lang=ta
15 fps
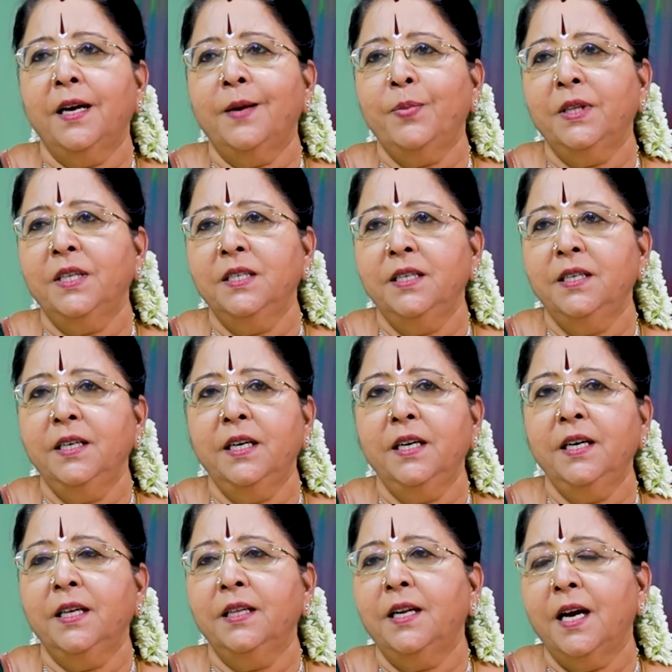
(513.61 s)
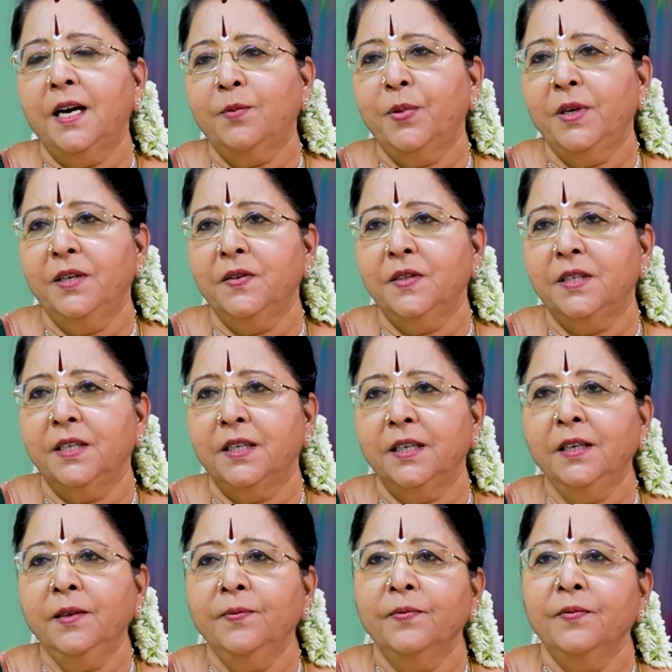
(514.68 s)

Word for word: நாற்பத்தஞ்சு டிகிரி அது லாக் பண்ணி வச்சுருக்கு